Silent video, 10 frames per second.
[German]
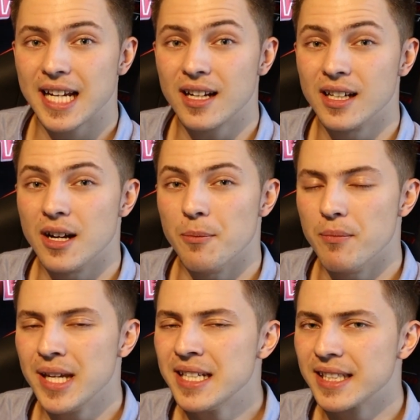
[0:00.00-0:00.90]
der
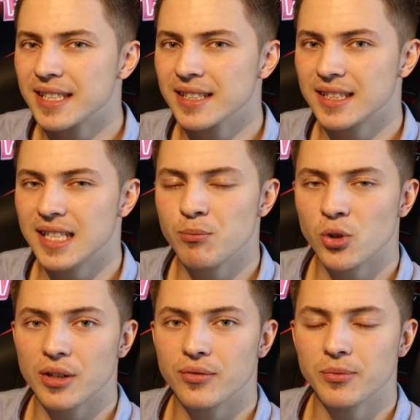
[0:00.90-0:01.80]
mindestens
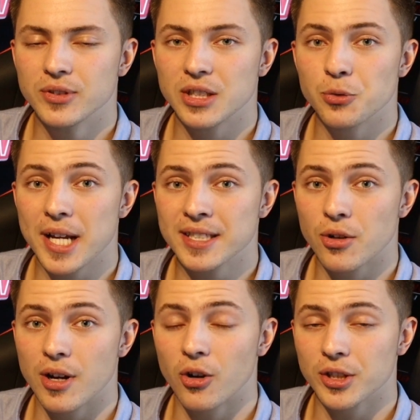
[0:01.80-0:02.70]
750
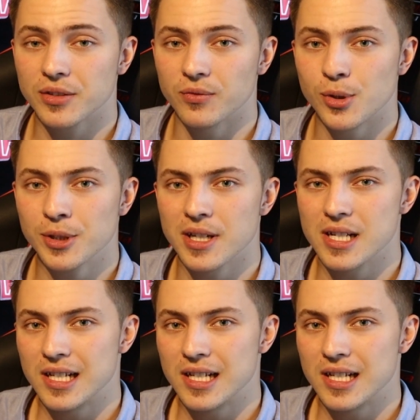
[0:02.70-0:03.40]
US-Dollar kosten wird.